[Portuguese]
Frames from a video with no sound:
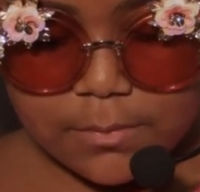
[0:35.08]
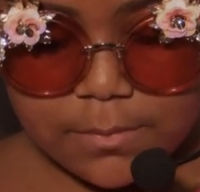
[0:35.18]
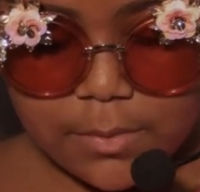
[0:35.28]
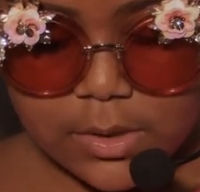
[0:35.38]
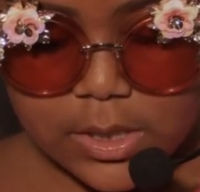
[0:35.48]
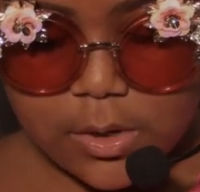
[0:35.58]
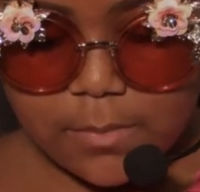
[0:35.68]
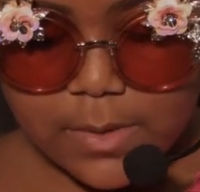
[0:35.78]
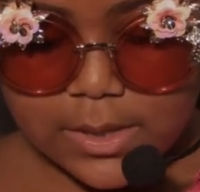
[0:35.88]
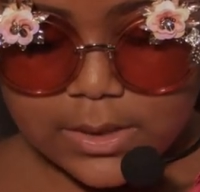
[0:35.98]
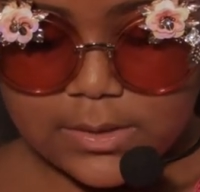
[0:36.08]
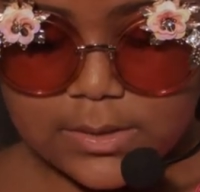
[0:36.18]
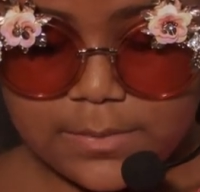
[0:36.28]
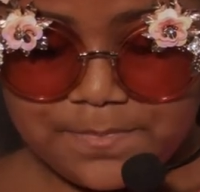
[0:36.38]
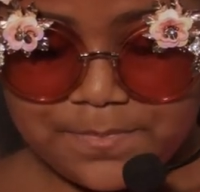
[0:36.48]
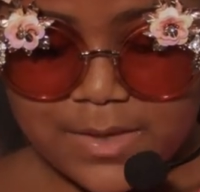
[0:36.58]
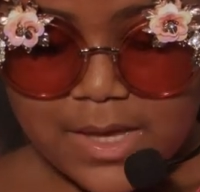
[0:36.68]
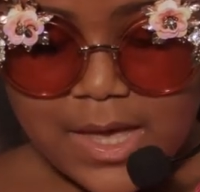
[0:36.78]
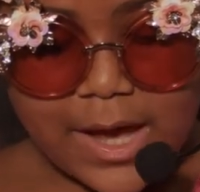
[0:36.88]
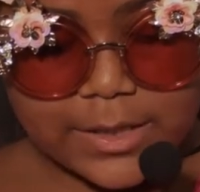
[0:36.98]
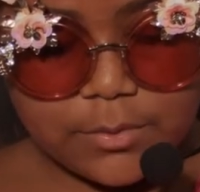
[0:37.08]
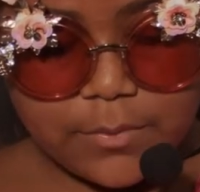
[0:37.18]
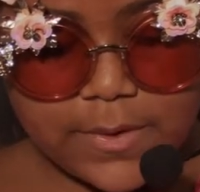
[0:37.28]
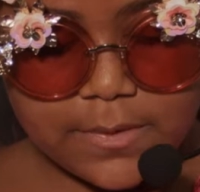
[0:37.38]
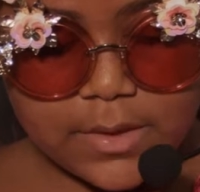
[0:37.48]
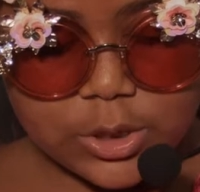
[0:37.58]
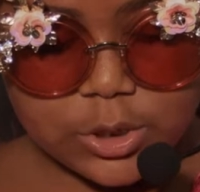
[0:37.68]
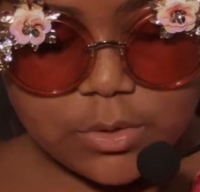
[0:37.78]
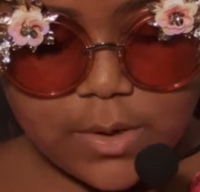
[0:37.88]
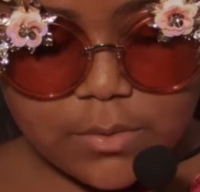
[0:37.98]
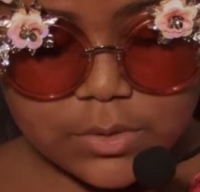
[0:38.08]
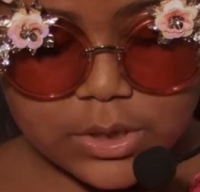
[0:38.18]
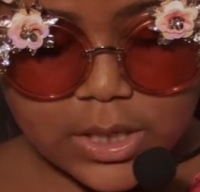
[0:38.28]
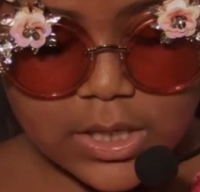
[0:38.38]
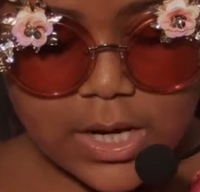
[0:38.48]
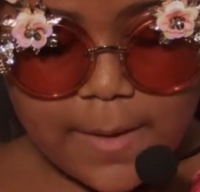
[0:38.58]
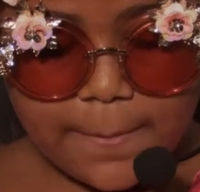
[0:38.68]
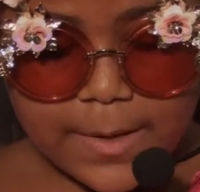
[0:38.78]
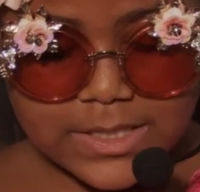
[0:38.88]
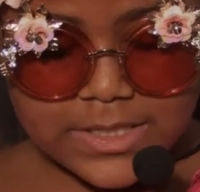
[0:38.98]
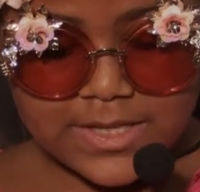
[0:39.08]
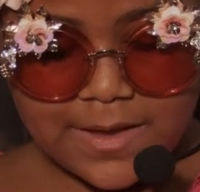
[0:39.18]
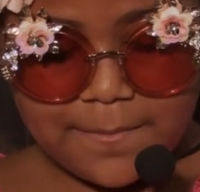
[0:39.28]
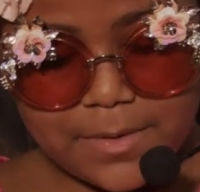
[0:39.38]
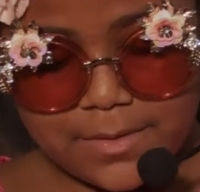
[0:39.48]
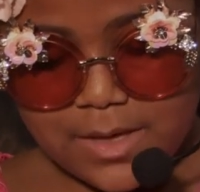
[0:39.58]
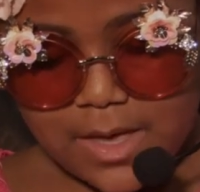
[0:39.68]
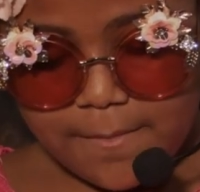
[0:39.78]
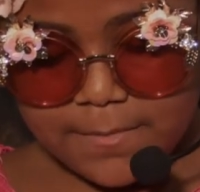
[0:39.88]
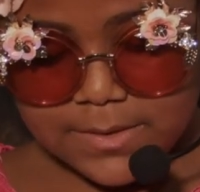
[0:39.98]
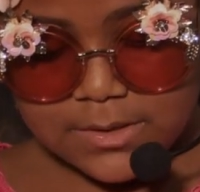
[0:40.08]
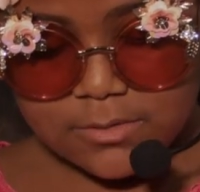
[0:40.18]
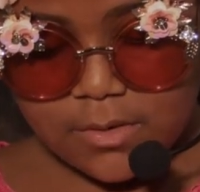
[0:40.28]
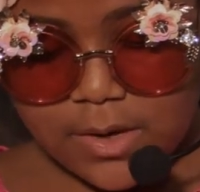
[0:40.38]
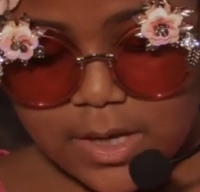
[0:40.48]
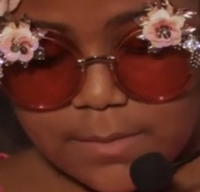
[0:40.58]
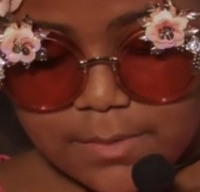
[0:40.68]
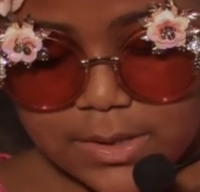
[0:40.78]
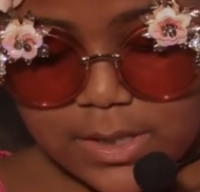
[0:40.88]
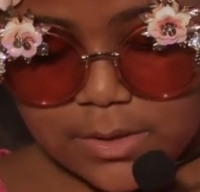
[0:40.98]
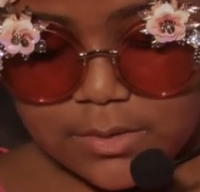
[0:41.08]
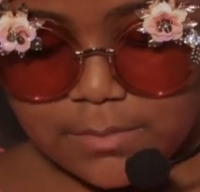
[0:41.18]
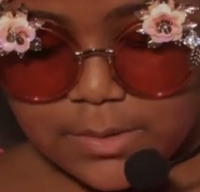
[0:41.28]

poliomielite. A doença deixou-a coxear para sempre, mas isso não a impediu de